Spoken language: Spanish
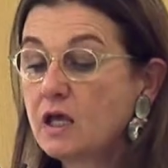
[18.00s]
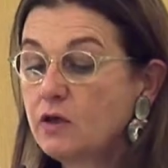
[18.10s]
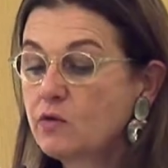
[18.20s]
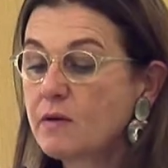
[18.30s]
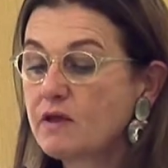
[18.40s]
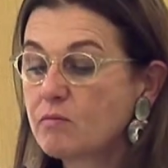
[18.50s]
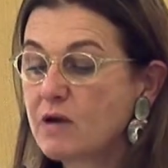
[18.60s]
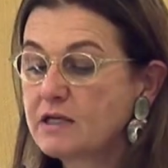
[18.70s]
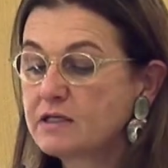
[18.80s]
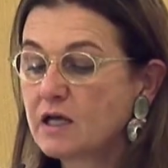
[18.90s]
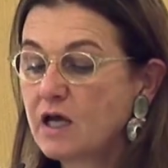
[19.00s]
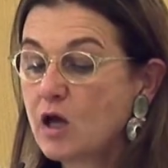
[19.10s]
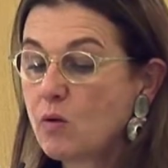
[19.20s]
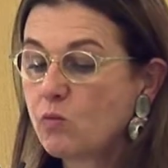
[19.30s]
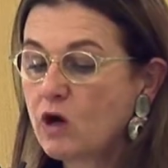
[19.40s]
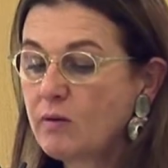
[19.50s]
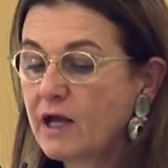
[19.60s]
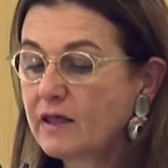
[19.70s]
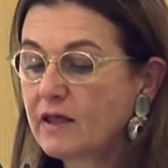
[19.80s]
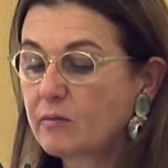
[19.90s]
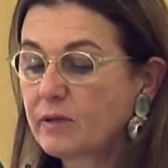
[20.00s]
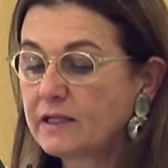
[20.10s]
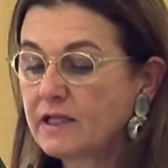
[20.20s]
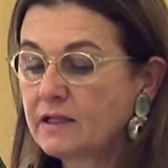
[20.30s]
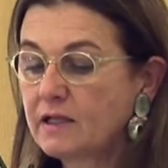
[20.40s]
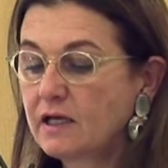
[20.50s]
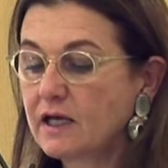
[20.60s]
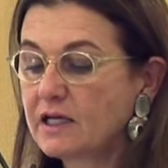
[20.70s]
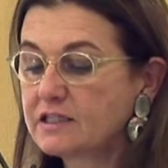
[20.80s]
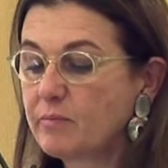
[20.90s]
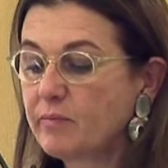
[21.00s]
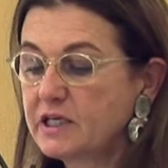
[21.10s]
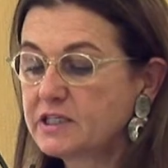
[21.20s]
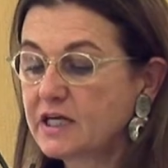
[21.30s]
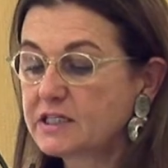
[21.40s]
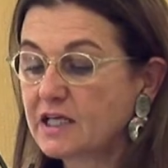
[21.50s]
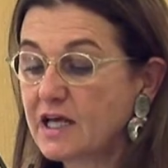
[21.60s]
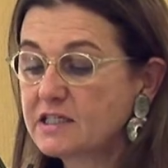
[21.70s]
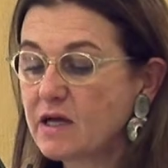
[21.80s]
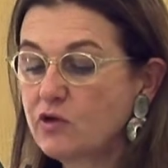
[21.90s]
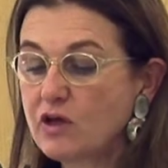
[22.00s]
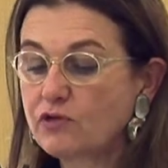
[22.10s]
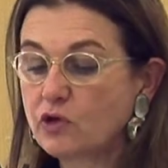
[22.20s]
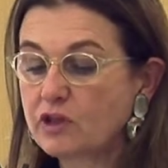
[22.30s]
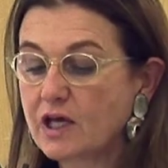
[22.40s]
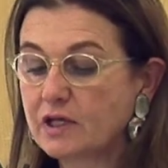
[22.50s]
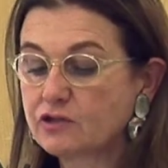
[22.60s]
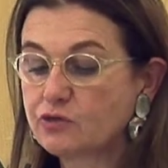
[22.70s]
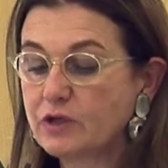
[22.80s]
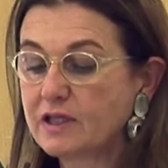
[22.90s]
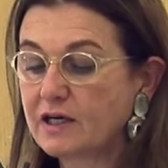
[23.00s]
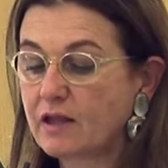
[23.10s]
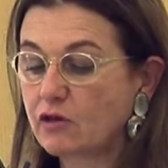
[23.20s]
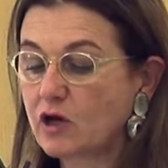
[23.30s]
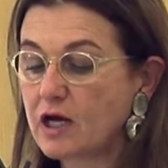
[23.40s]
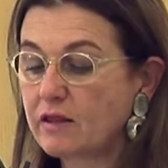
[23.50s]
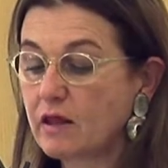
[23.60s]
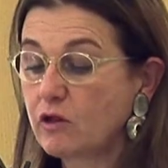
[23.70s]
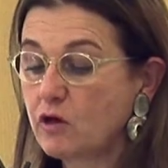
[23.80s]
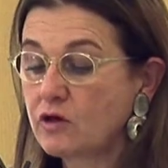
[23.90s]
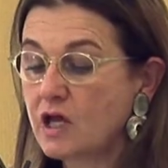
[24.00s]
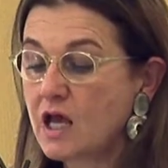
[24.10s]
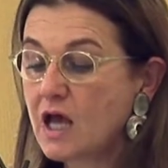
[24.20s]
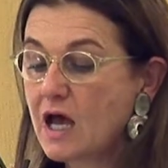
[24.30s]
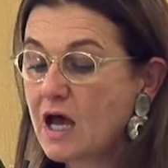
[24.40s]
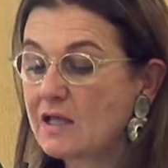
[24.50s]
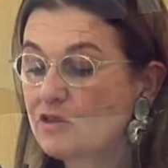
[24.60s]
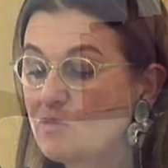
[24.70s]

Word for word: y una vez más vuelve a quedar patente que las empresas que han sabido afrontar su internacionalización han